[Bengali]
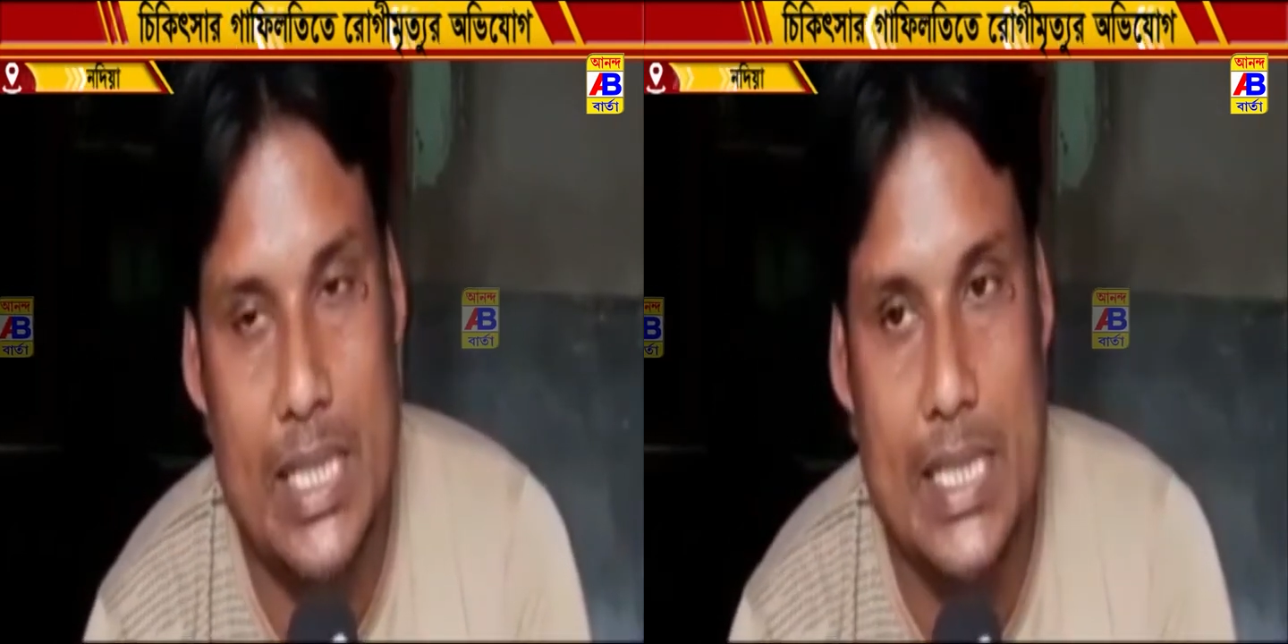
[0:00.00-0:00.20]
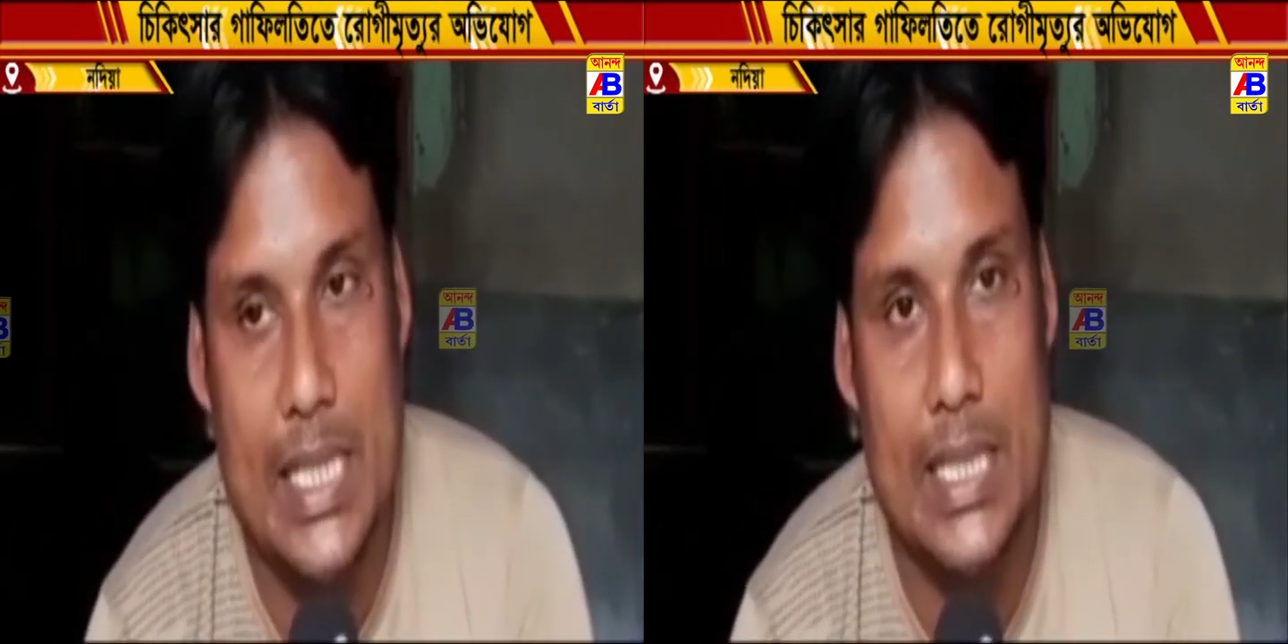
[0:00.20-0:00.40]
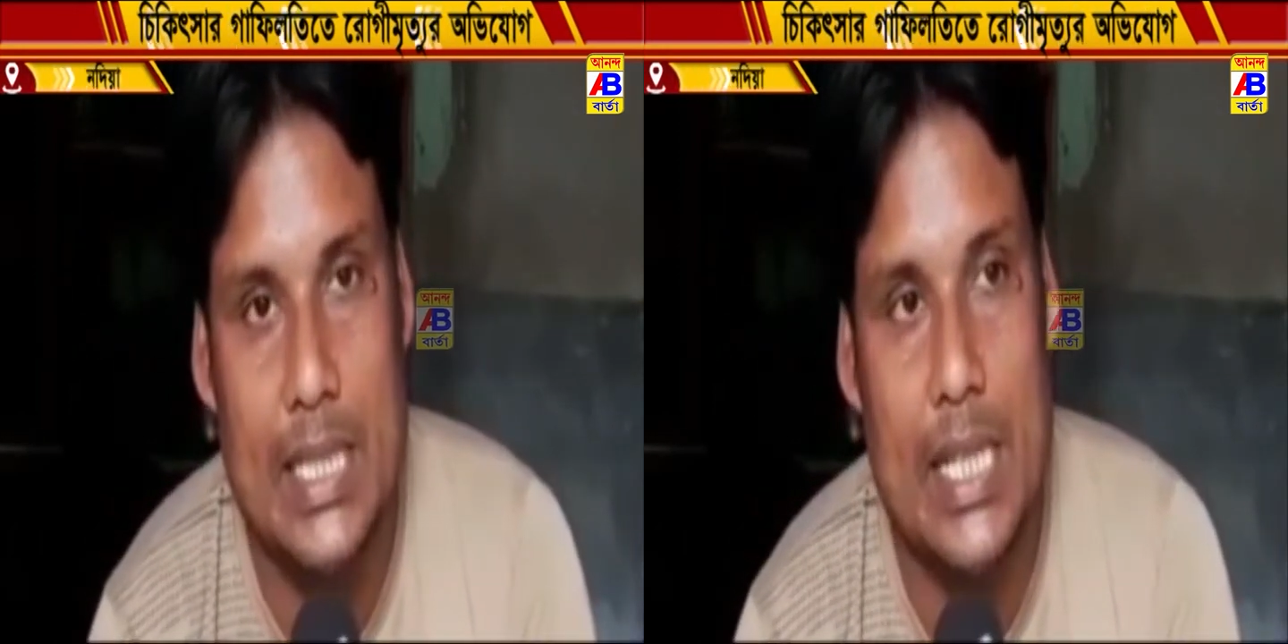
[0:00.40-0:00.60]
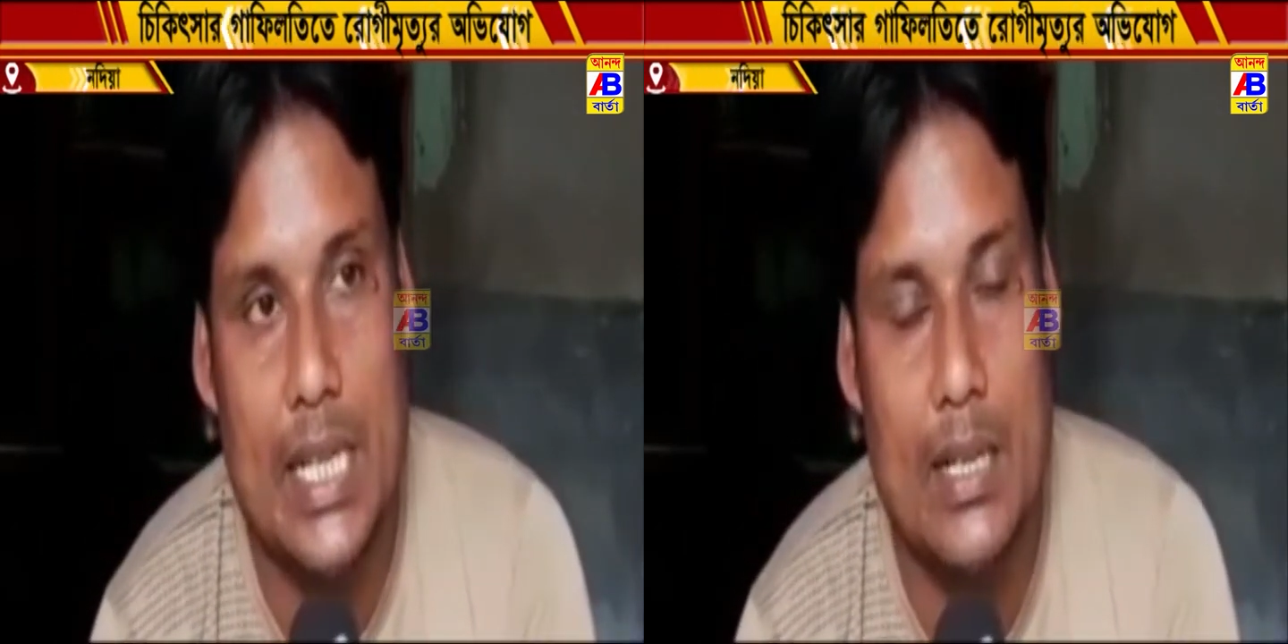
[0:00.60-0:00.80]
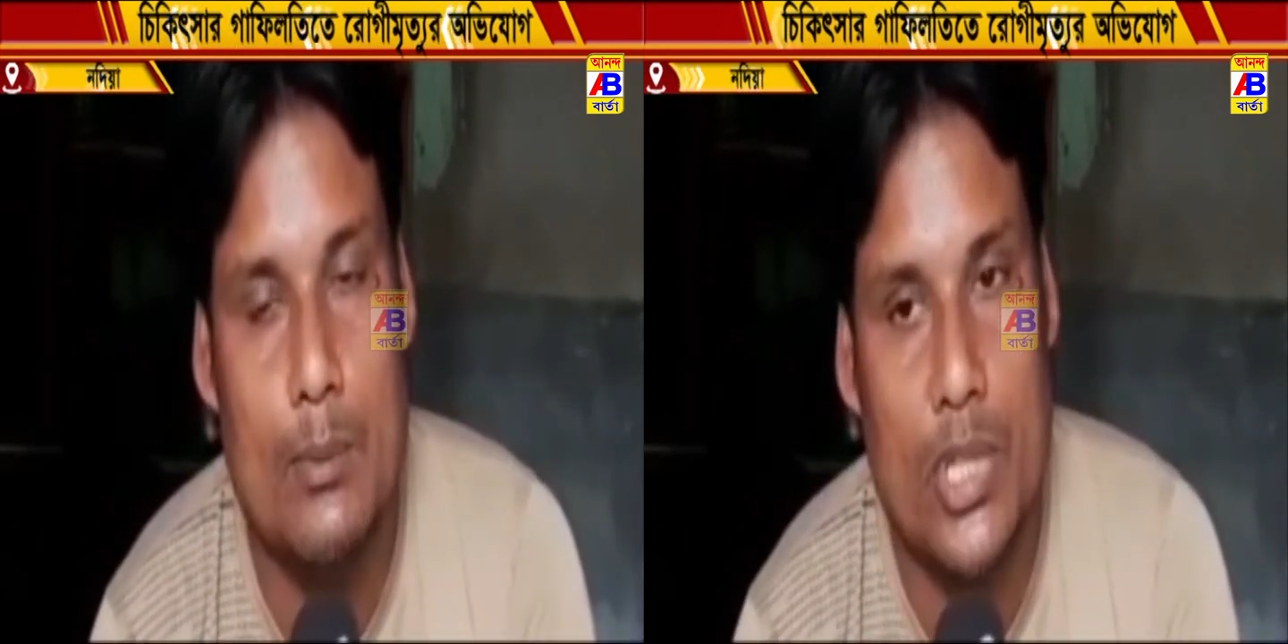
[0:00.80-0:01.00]
তিন চার দিন
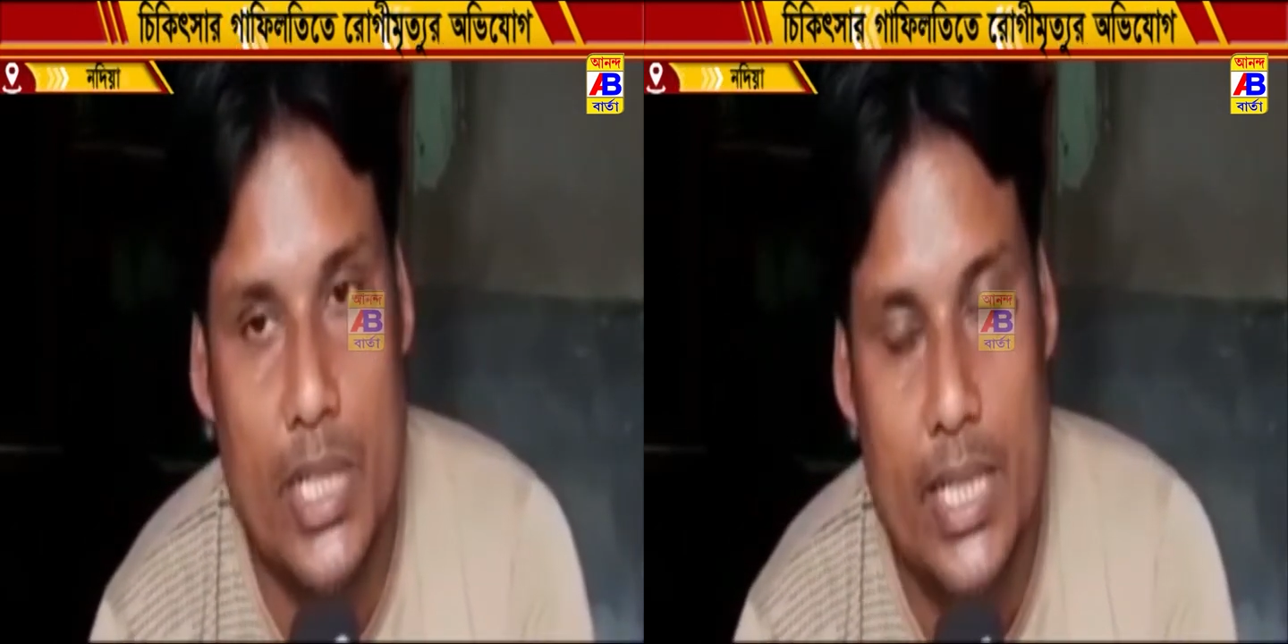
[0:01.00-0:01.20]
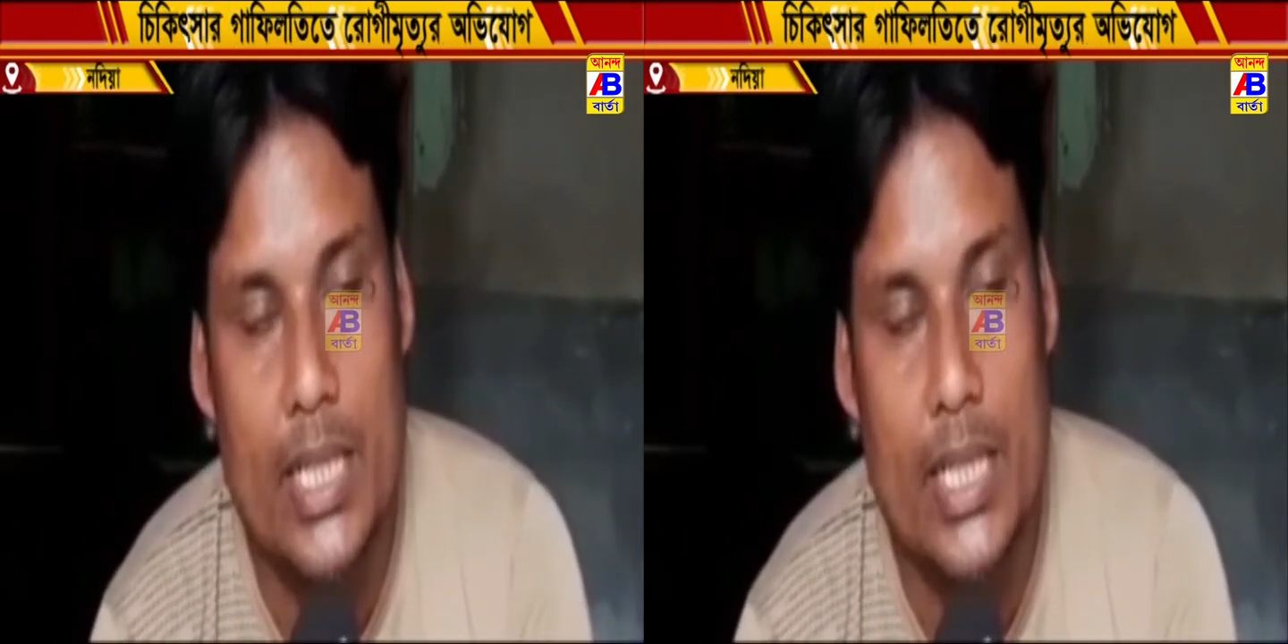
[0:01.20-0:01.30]
থাকার পরে